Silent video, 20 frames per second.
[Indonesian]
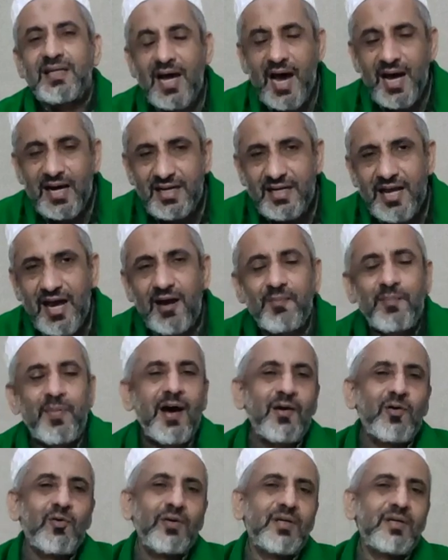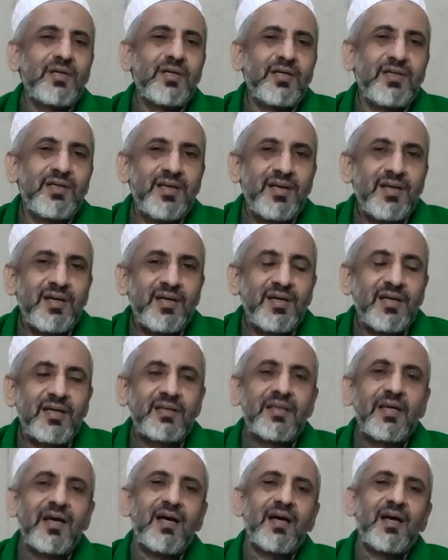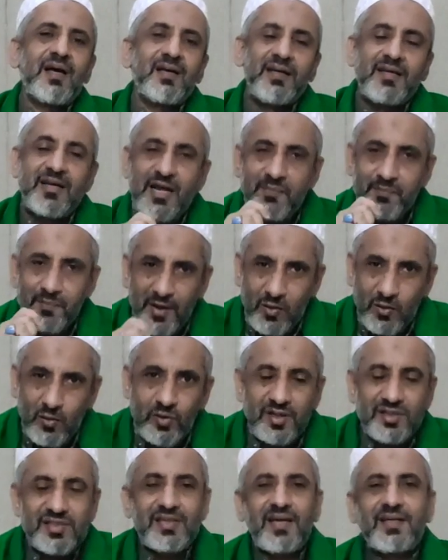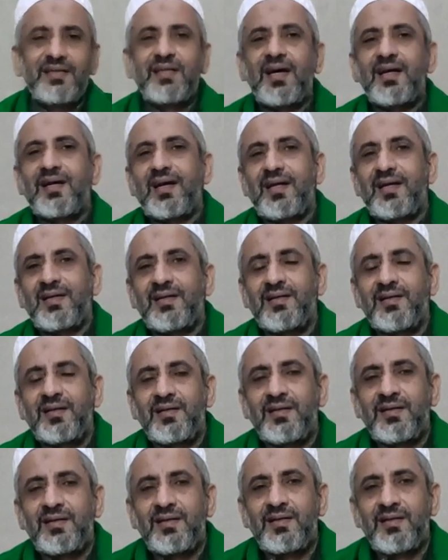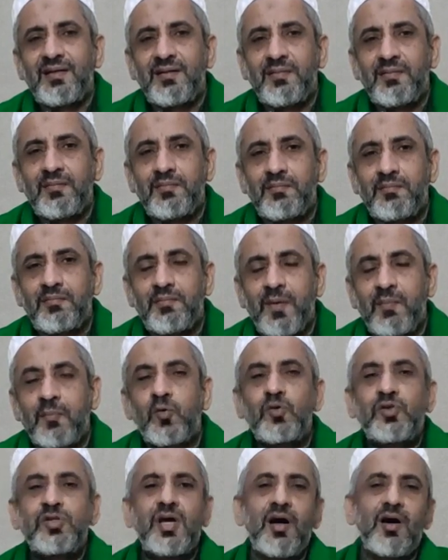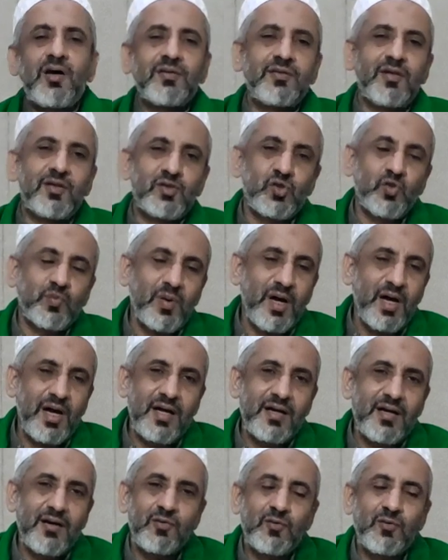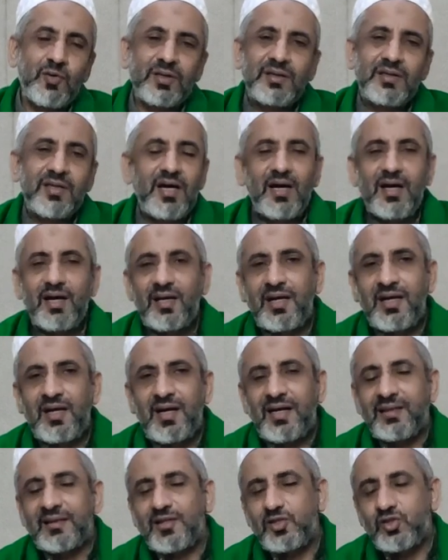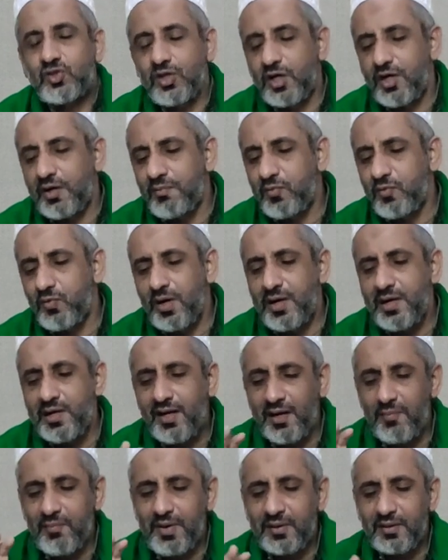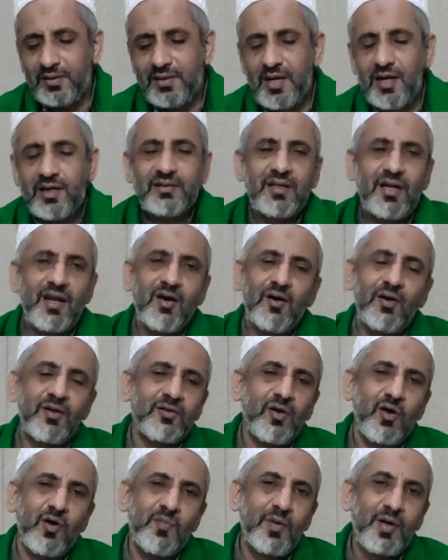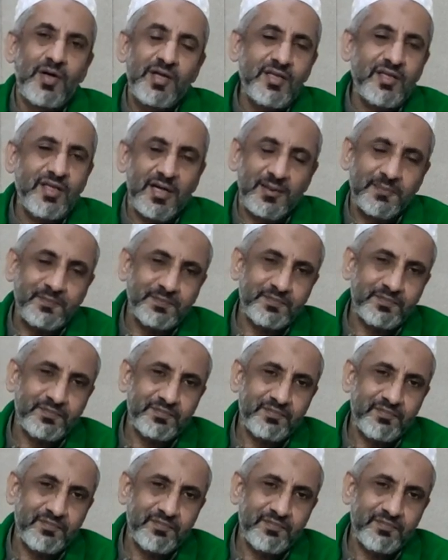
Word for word: di hari yang baru ini kita dengan penuh kesadaran memuja Allah Subhanahu wa taala atas semua nikmat yang telah Allah berikan.